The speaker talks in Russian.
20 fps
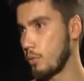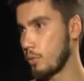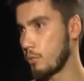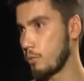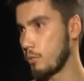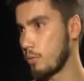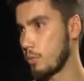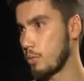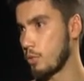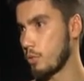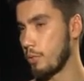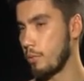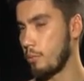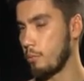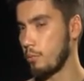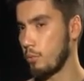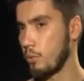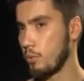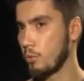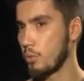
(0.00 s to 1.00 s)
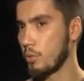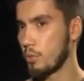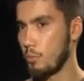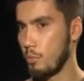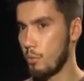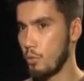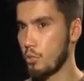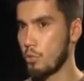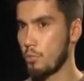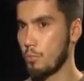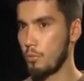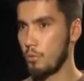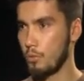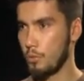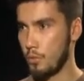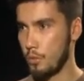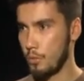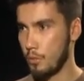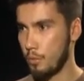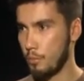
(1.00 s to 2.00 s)
да, совершаем. И у нас больше
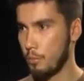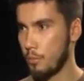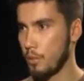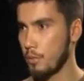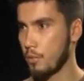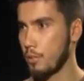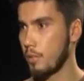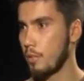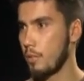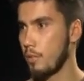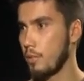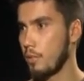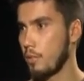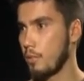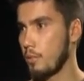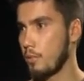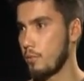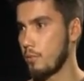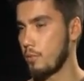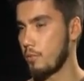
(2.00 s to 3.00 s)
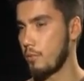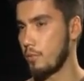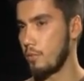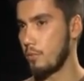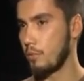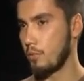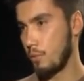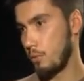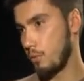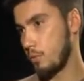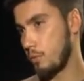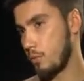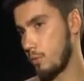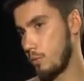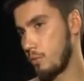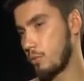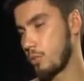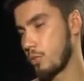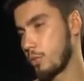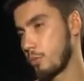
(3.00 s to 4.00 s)
молодых ребят э, и
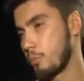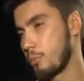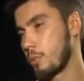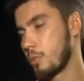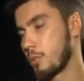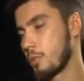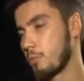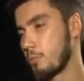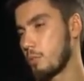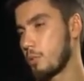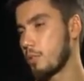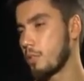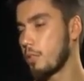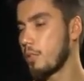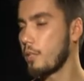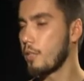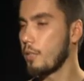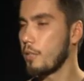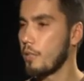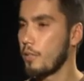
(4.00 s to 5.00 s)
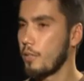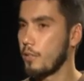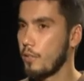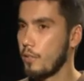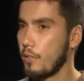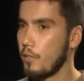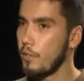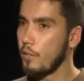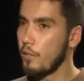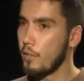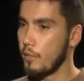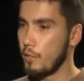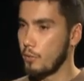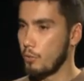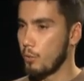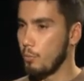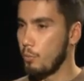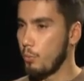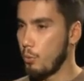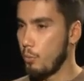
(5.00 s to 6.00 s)
девчат, в принципе,
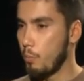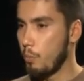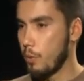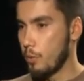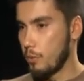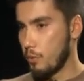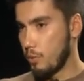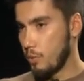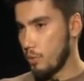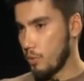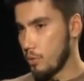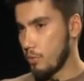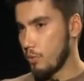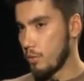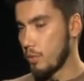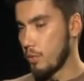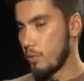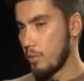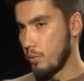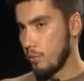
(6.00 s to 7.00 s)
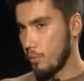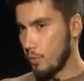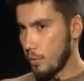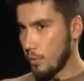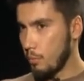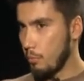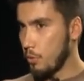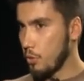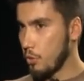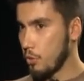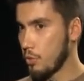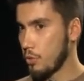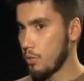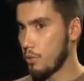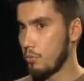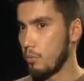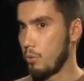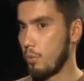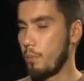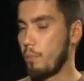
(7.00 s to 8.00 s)
которые покупают эти цветы. Их
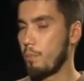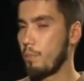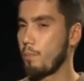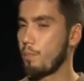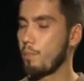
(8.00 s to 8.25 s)
большинство.